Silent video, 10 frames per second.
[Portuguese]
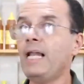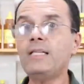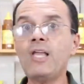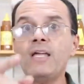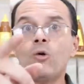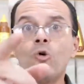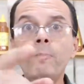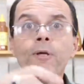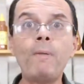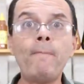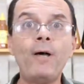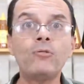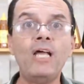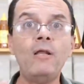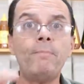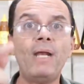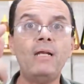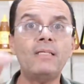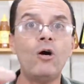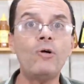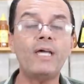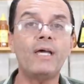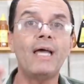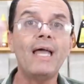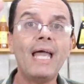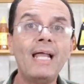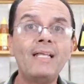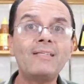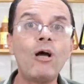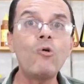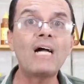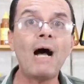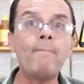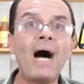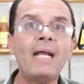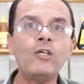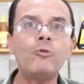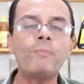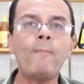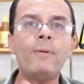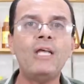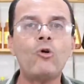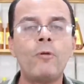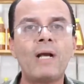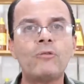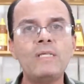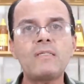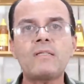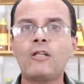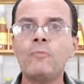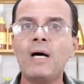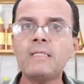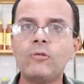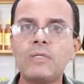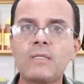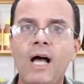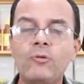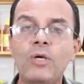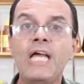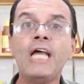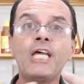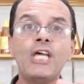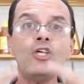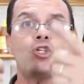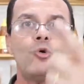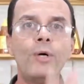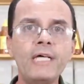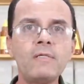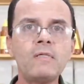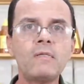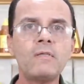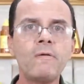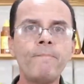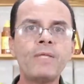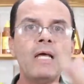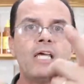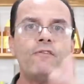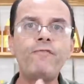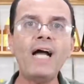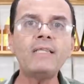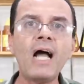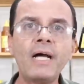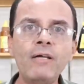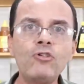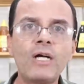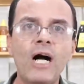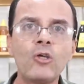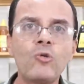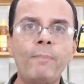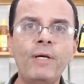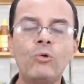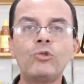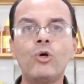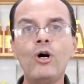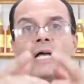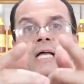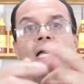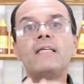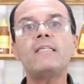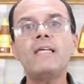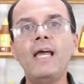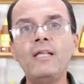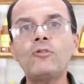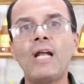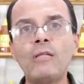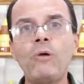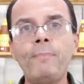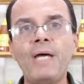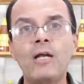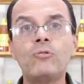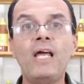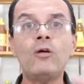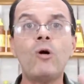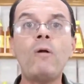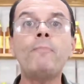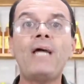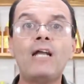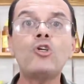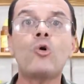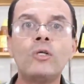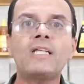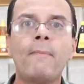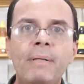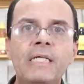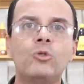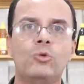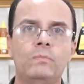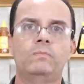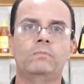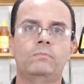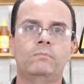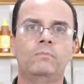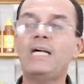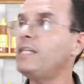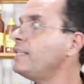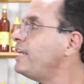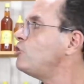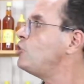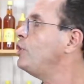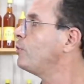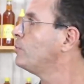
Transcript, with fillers: Ele tem que cumprir o papel dele para ele ter o quê? Ele ter o gabarito para poder cobrar do Estado uma ação do Estado. Que juiz que vai dar ganho de causa ao apicultor se ele trata o apiário dele como um apiário de contrabando? Clandestino. Clandestino.